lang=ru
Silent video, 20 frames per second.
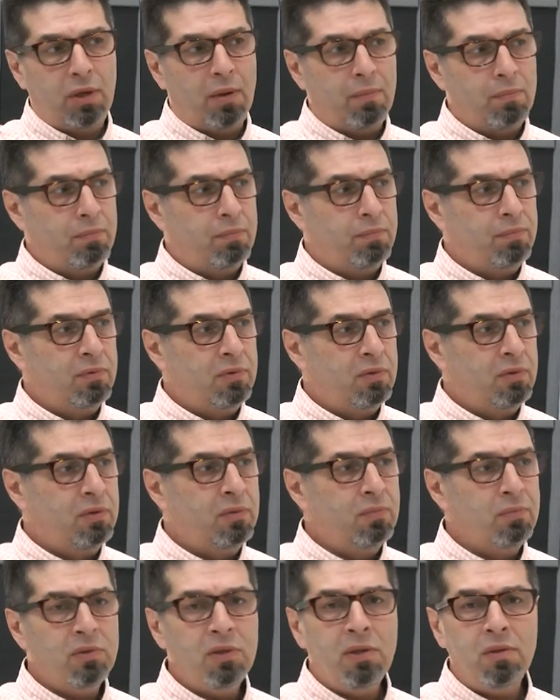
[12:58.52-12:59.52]
там
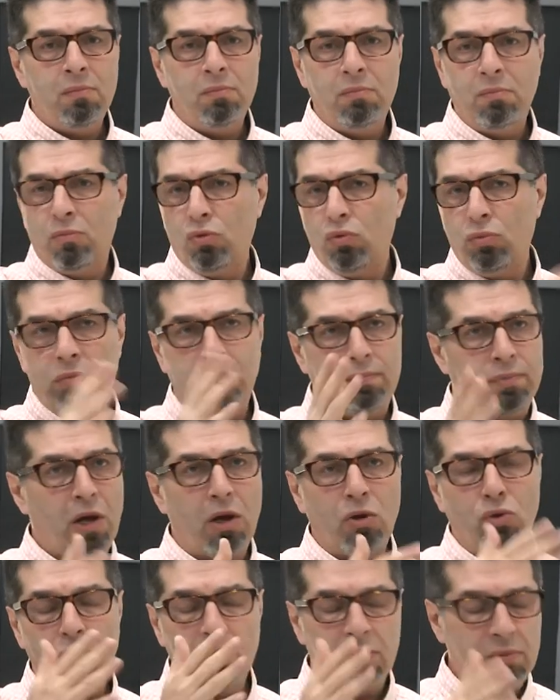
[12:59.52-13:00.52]
не, ну,
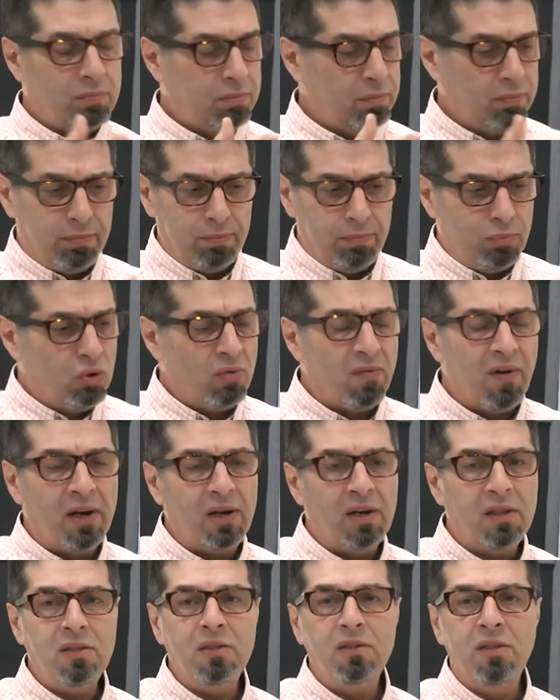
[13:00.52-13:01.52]
какой,
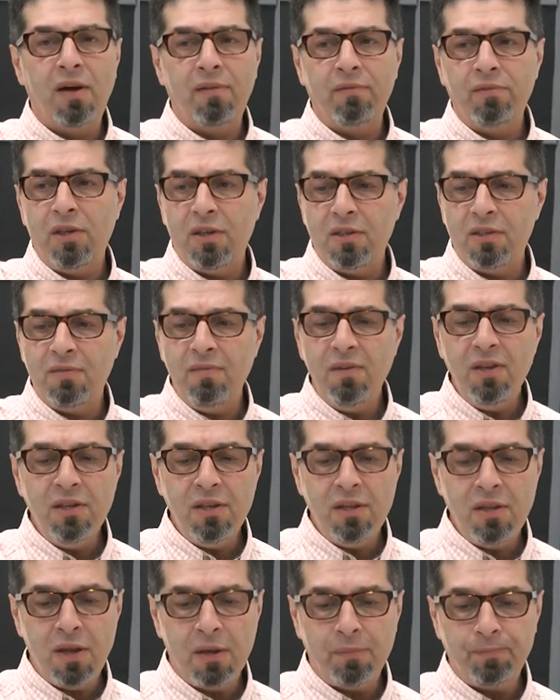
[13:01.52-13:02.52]
буквально недавние
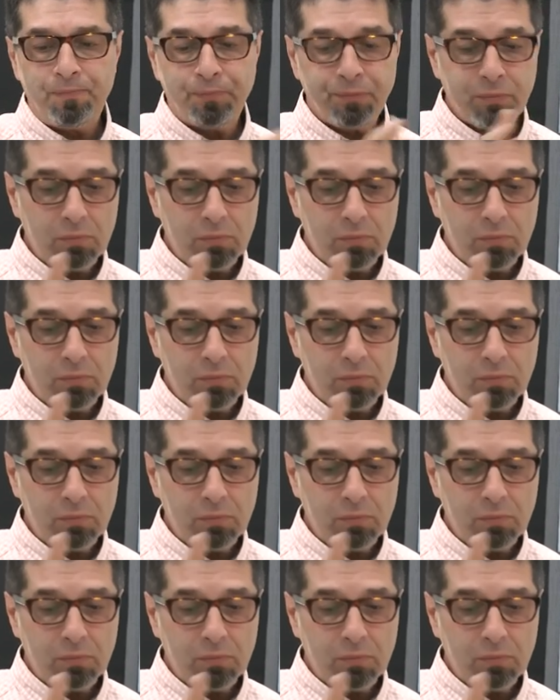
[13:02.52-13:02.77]
сведения,